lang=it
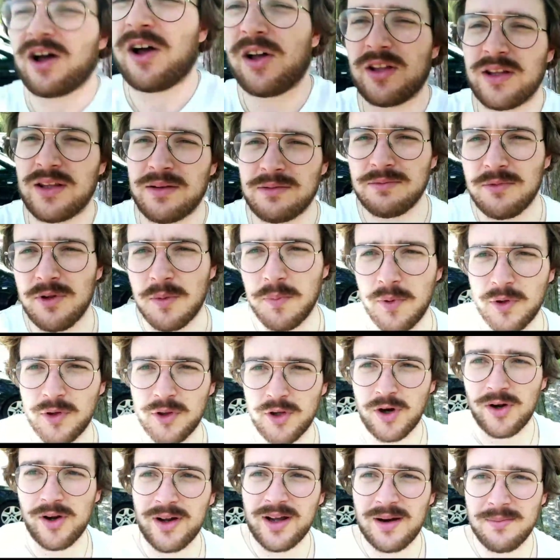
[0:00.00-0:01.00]
mare, mi
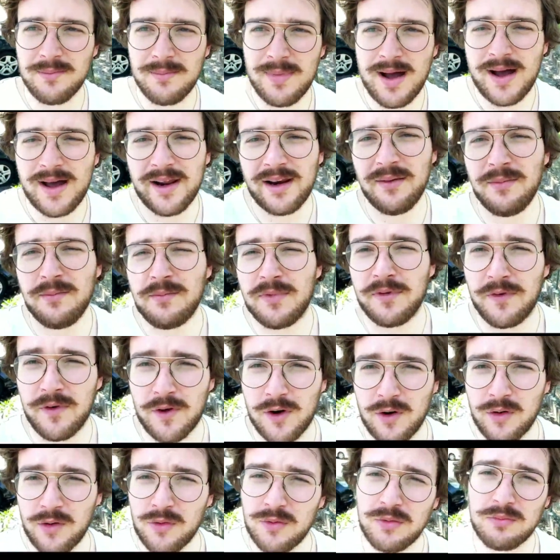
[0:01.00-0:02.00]
farò un tuffo
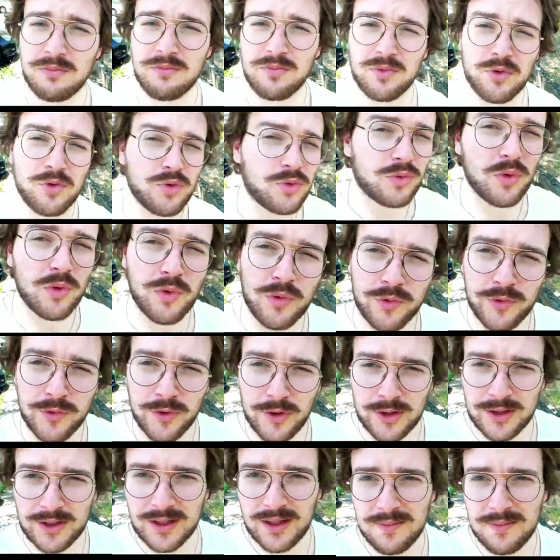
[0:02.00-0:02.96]
anche in mare perché